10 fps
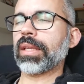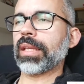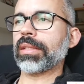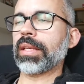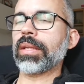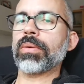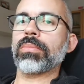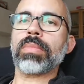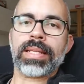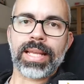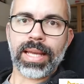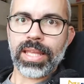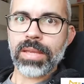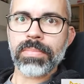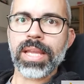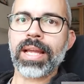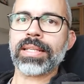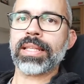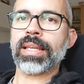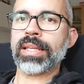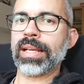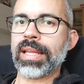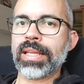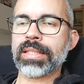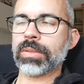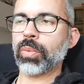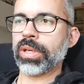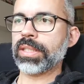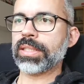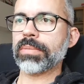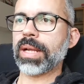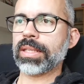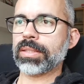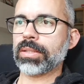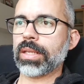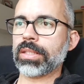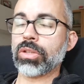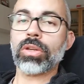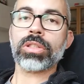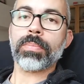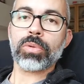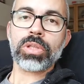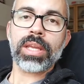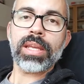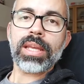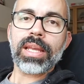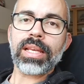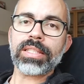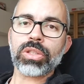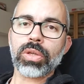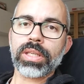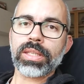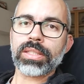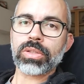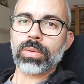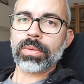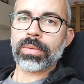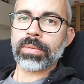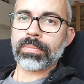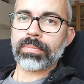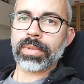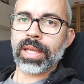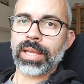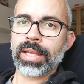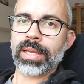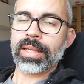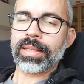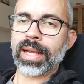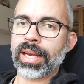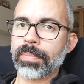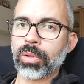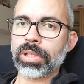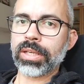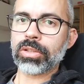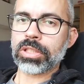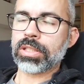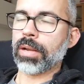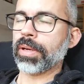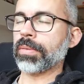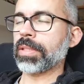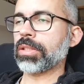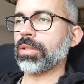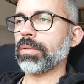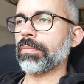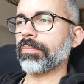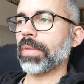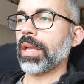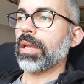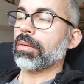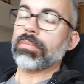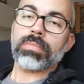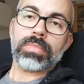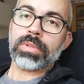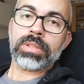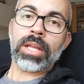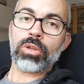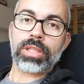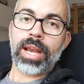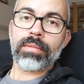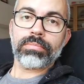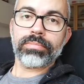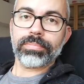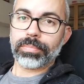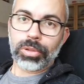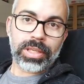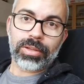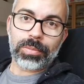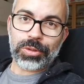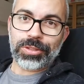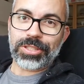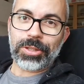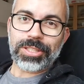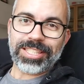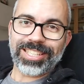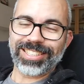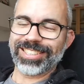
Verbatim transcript: que tiene unas academias de inglés buenísimas. Eh, son los que puse el History de, Harry Potter, no sé si lo habréis visto. Ya no estará, porque como son Stories,